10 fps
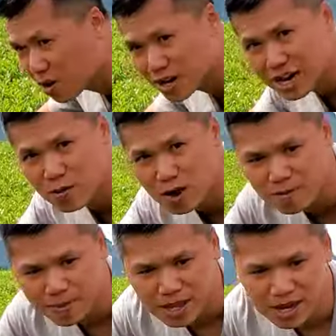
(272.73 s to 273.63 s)
no này đúng không
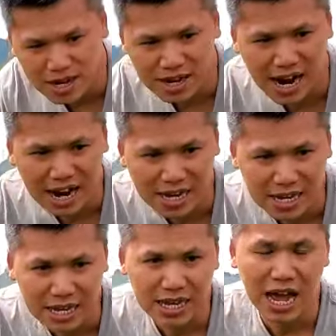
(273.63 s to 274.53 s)
là
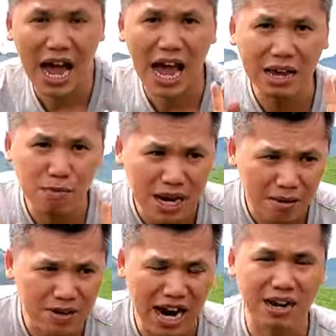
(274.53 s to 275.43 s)

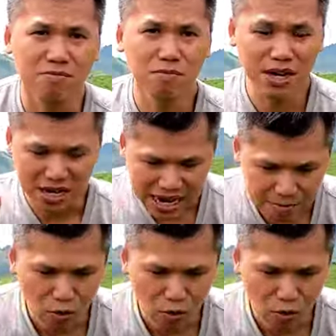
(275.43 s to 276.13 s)
25 ngày mới được ngắt